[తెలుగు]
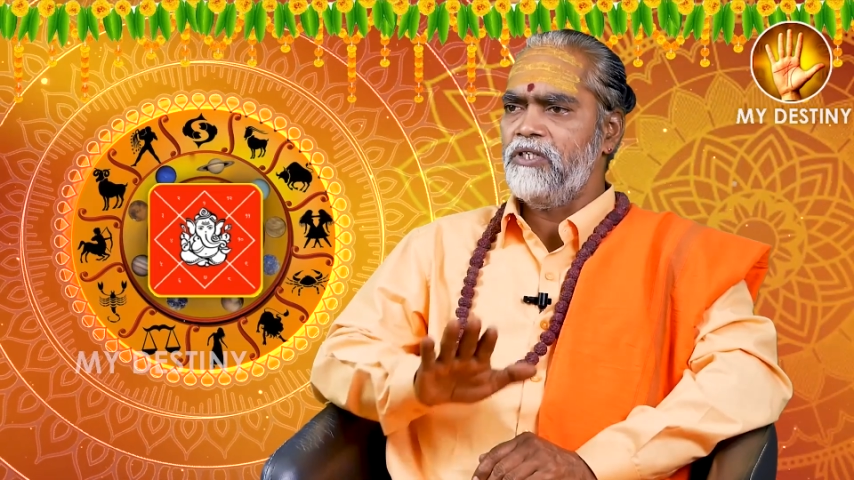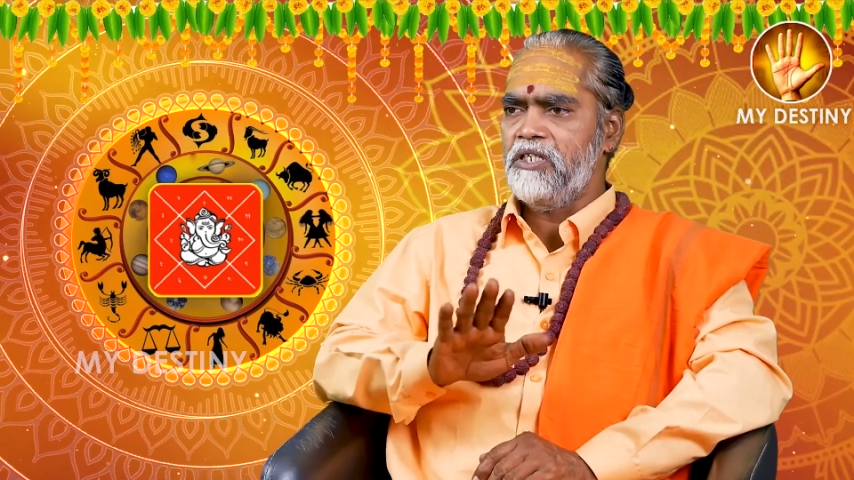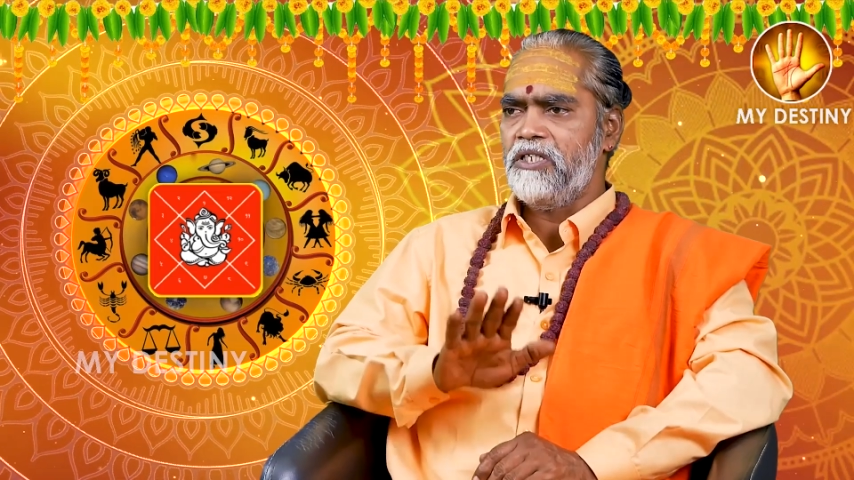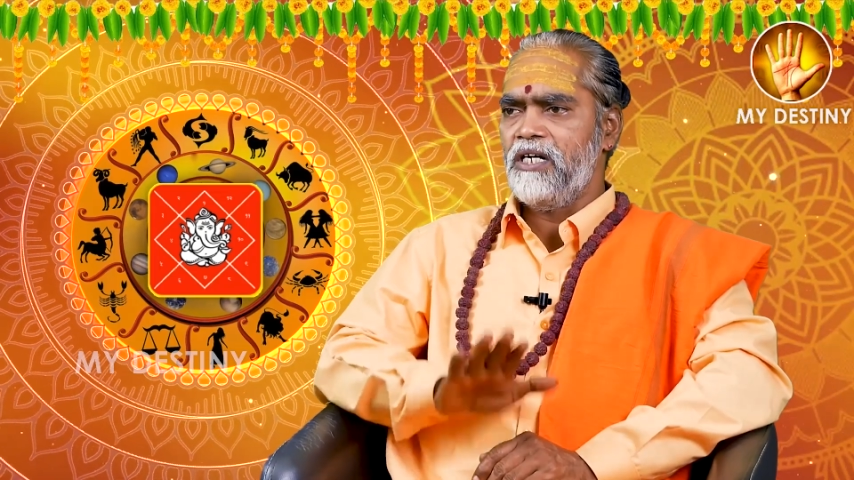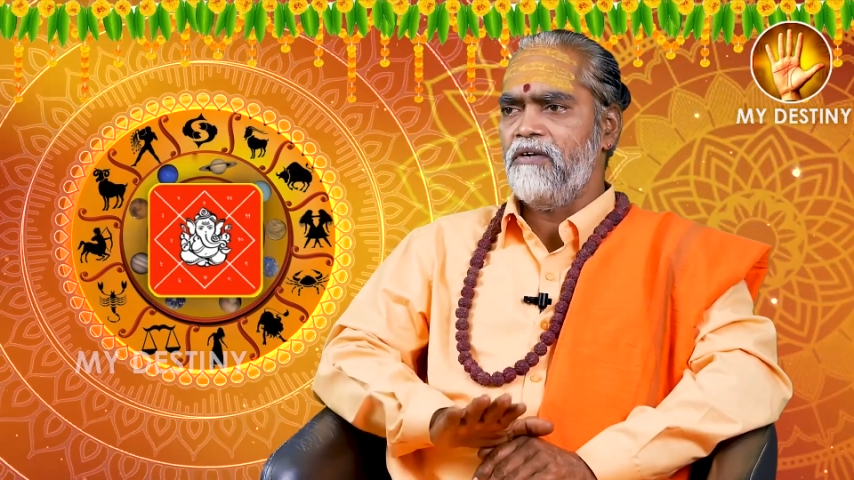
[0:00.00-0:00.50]

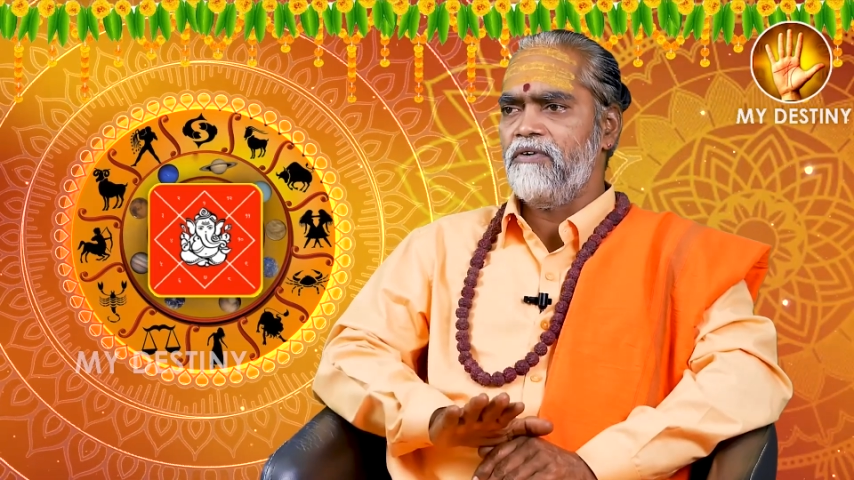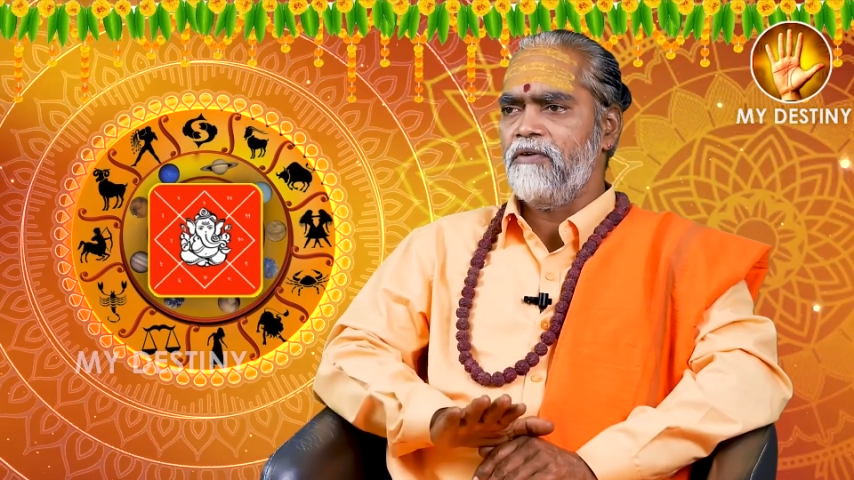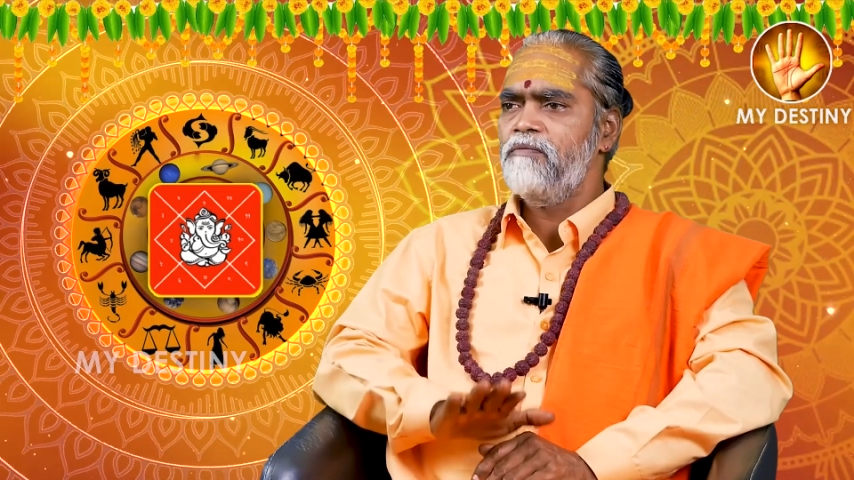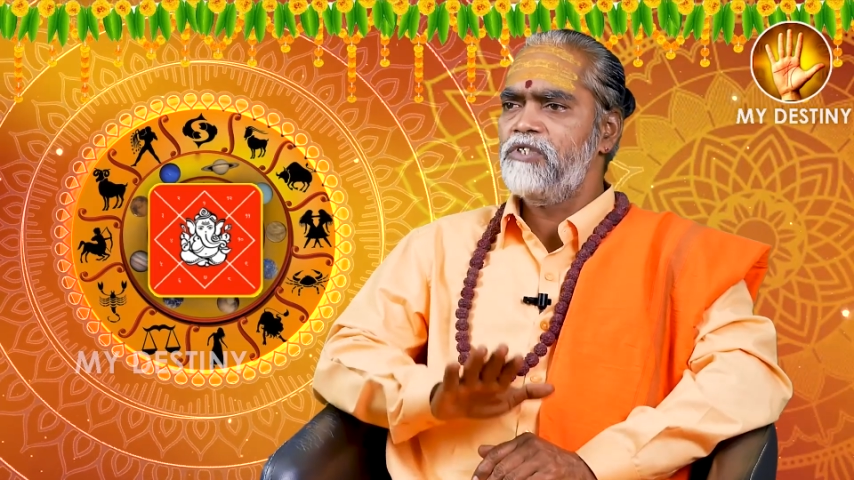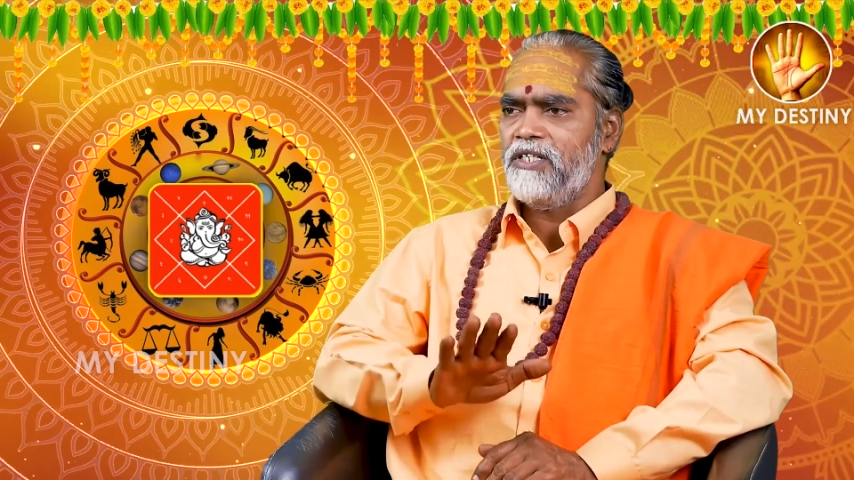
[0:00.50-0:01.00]
నీతిగా
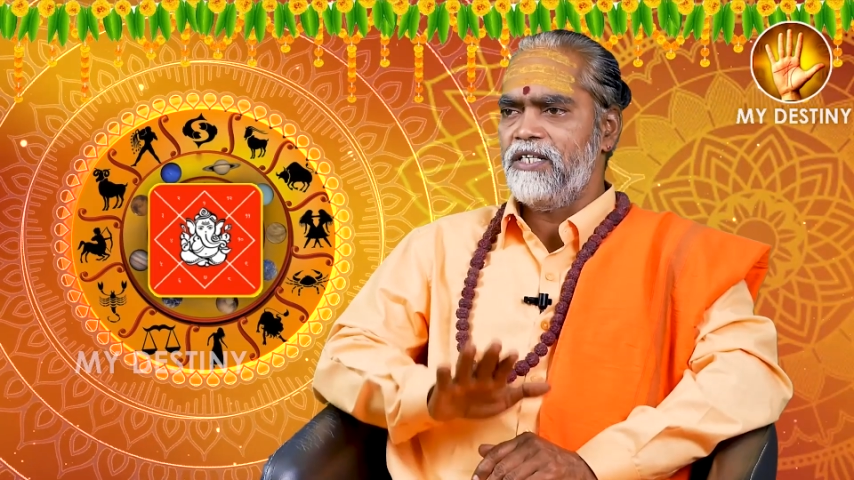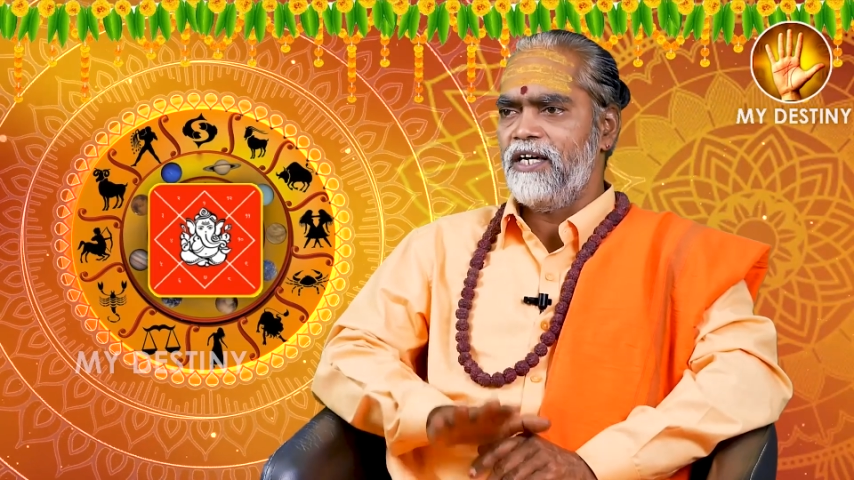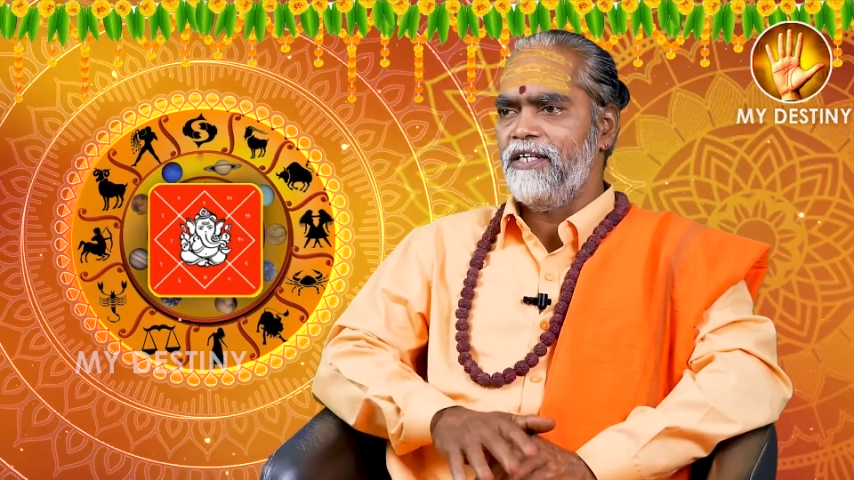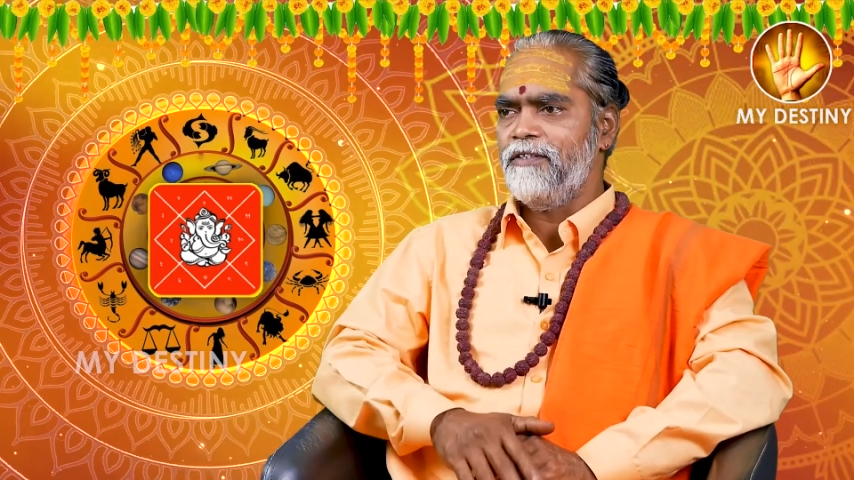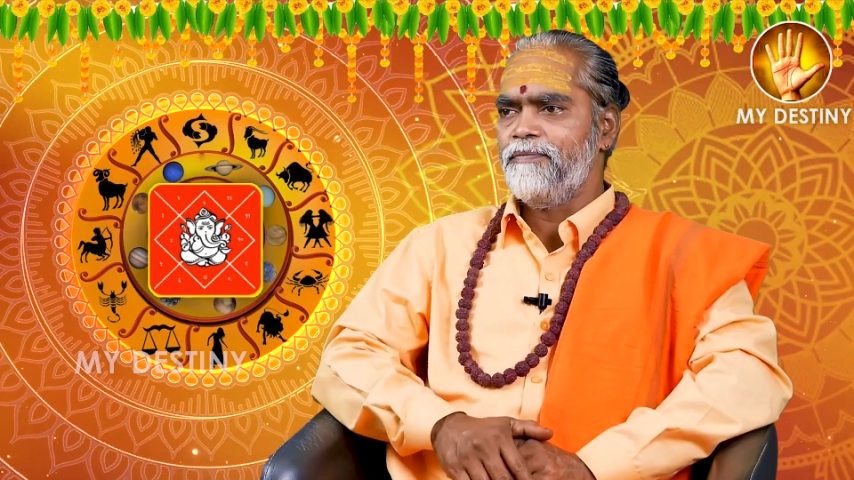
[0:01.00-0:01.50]
ఉండటం
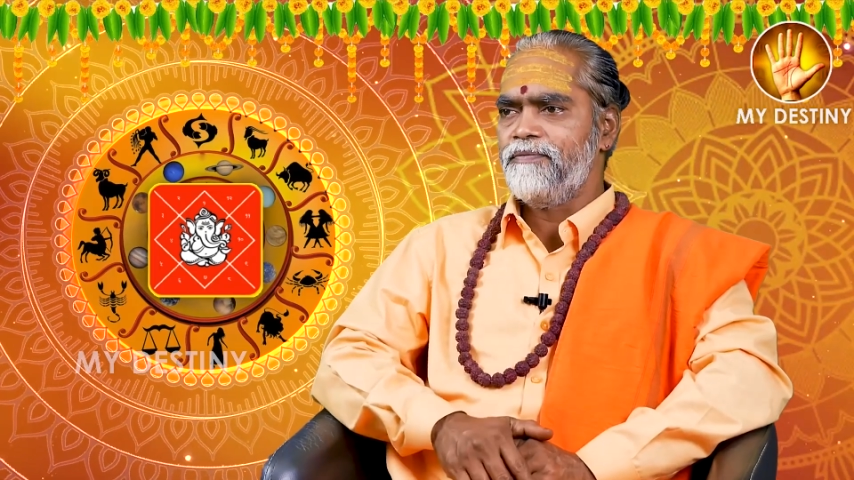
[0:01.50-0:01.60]
చేయాలి